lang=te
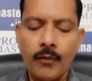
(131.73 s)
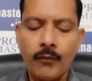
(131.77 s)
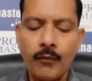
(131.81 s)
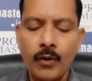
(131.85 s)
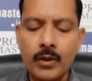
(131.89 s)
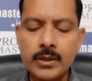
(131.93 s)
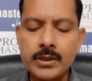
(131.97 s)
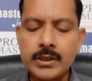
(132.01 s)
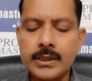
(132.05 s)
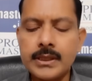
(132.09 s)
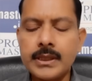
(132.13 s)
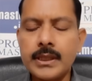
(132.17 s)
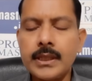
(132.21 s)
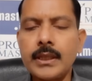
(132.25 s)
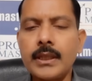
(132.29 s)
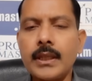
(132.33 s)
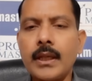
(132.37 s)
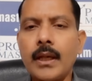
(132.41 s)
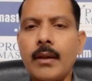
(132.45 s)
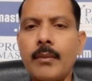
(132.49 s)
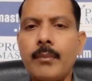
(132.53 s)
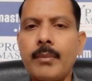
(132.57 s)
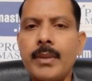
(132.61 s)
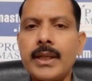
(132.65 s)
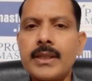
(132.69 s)
ఫోసజిన్
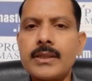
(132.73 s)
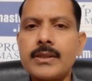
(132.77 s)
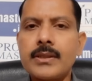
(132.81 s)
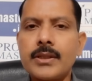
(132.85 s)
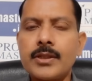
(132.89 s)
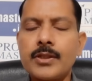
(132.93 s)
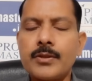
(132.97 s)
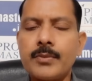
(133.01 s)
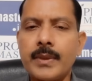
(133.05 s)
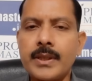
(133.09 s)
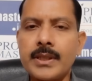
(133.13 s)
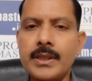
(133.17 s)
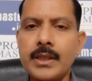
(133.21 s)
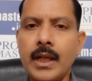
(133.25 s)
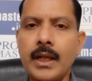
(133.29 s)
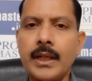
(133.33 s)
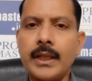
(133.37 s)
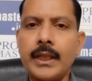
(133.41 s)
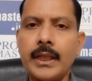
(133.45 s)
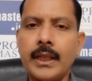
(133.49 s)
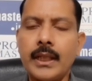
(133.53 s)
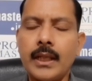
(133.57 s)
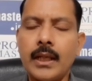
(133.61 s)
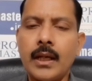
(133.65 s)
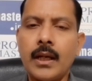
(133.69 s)
బేస్డ్
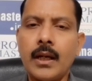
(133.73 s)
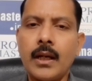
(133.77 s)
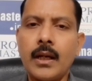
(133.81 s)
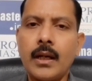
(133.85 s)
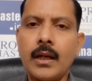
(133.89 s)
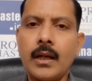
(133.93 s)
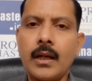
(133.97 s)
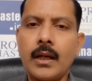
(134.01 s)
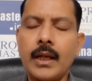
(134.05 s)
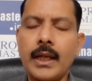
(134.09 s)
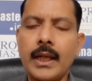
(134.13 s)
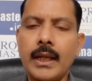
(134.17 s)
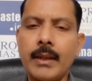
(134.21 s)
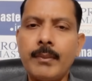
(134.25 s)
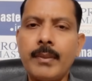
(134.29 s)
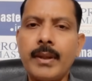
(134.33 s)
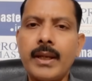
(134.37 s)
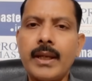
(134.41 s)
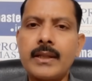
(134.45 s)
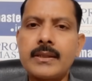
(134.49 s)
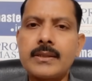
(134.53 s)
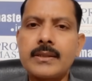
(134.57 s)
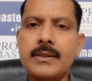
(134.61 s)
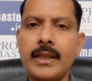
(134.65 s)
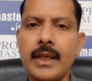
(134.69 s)
స్పెషాలిటీ
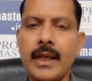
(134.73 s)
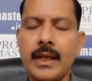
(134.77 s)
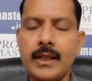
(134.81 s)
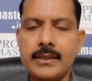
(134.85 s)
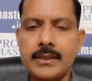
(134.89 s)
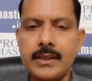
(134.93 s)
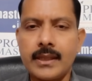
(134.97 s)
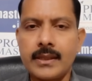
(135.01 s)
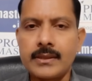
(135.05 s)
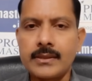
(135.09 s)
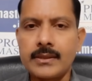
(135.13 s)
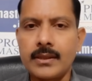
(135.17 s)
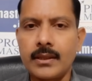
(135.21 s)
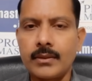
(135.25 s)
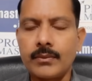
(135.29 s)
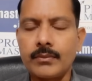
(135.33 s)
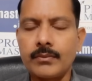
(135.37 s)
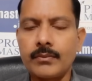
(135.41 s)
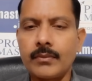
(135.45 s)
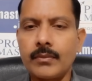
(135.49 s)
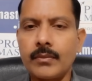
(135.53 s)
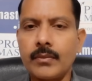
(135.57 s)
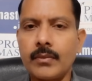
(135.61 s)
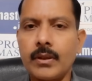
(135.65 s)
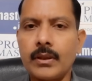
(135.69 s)
కెమికల్స్ తయారు చేస్తారు
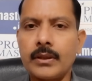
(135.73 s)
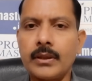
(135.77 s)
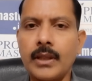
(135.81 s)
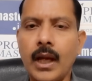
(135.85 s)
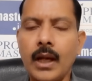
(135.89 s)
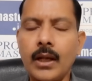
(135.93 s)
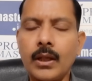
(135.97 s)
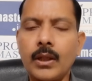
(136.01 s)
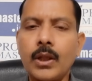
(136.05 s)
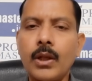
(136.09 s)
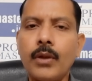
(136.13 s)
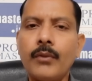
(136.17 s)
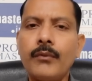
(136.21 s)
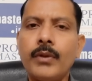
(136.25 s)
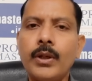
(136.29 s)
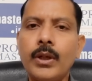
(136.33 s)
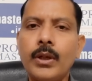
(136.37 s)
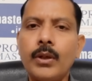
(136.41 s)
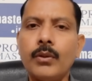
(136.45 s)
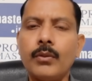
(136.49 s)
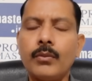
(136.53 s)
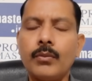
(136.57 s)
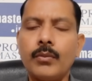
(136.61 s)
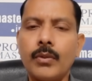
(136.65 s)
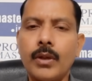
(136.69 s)
దాంట్లో
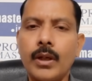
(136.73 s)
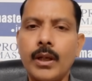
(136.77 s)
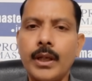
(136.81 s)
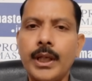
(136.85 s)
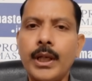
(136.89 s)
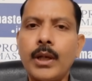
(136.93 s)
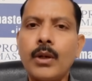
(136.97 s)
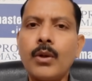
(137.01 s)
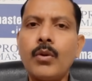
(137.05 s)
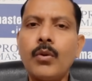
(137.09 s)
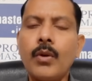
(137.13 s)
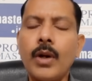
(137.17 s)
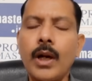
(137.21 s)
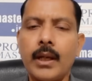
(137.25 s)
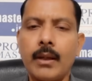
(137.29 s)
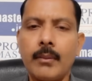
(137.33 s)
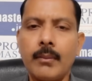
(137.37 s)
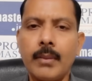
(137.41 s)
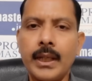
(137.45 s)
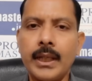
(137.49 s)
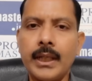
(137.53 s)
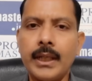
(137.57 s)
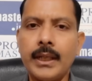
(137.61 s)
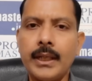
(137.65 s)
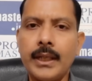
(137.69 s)
వీళ్ళు ఎక్కువగా
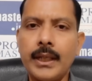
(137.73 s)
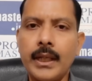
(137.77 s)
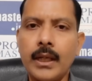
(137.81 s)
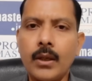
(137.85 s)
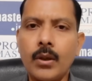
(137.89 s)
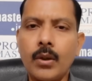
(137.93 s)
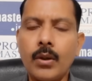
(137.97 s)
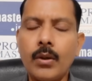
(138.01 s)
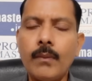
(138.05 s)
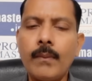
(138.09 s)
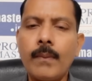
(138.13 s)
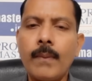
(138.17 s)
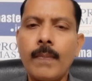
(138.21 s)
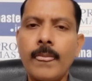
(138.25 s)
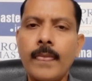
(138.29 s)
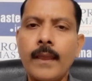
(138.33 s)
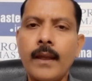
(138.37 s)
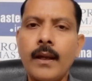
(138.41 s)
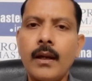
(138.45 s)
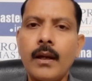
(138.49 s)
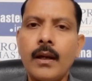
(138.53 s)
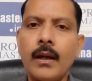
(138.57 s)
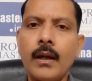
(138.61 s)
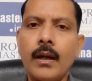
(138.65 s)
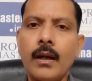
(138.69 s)
మన ఇండియాలో
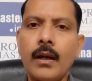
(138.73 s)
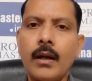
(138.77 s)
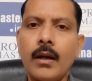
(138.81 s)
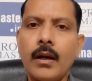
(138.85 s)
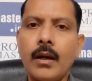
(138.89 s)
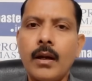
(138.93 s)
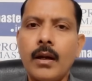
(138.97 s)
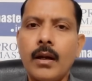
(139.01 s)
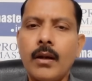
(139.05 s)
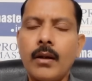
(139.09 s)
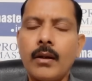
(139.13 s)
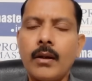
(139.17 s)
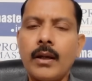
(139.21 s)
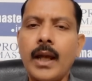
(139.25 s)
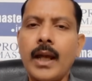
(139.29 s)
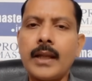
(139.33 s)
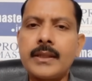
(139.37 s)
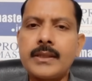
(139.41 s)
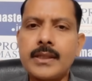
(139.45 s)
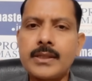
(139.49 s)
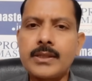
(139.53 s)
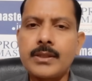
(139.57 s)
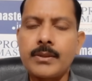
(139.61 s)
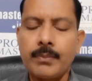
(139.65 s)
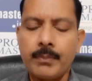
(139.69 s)

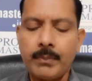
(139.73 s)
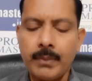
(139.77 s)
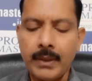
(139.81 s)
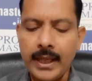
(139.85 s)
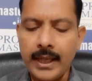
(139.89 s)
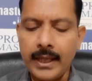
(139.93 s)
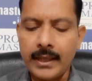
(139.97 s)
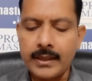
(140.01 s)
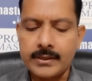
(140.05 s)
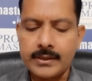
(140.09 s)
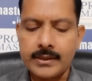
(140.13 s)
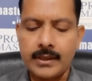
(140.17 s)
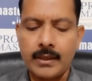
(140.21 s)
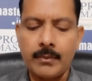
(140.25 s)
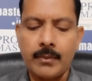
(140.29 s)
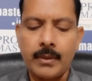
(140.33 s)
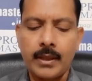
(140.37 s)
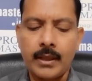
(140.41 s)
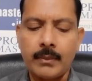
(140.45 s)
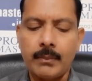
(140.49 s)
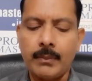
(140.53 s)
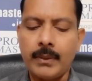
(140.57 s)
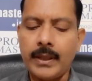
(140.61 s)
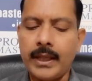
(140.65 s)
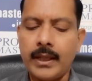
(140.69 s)
లార్జెస్ట్ ప్లేయర్స్
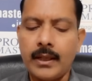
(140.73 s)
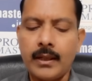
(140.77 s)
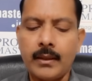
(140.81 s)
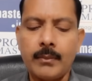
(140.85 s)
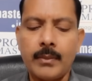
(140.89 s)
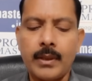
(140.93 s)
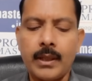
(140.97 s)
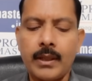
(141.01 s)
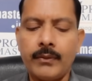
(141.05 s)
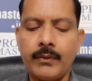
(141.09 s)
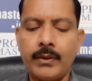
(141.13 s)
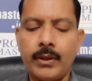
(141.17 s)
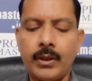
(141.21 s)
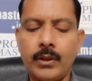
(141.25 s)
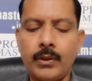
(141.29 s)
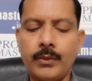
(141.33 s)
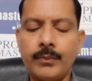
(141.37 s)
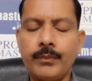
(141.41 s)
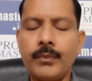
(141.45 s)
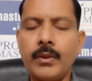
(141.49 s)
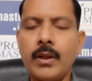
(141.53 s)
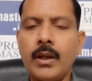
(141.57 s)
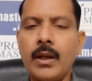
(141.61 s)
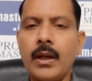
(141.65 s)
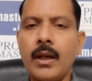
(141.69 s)
అనమాట ప్లేయర్ అనమాట వీళ్ళు
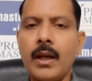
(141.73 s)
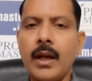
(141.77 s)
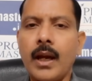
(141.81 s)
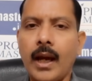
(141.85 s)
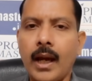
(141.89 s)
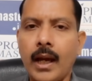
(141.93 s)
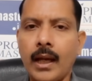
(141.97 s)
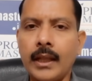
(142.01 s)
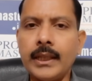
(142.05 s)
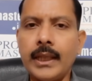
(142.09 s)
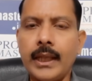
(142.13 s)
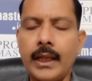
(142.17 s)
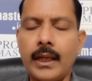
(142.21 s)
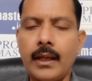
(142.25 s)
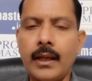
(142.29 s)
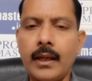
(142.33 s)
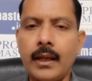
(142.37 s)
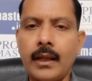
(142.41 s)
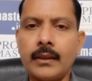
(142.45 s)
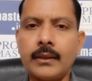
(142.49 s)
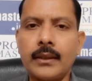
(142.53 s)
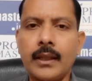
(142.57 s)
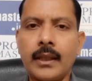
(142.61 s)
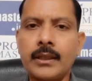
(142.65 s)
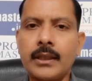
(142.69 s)
అదే
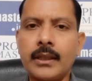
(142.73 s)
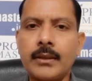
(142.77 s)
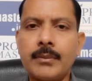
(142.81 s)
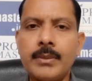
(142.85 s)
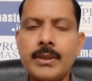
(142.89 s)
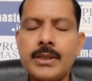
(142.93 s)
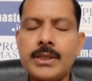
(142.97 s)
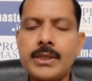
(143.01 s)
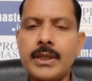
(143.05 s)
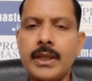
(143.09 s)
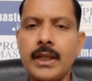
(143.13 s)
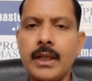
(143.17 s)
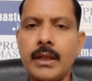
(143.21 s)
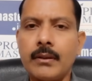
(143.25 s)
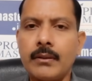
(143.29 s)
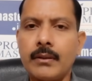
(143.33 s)
అంత అంతకు మించి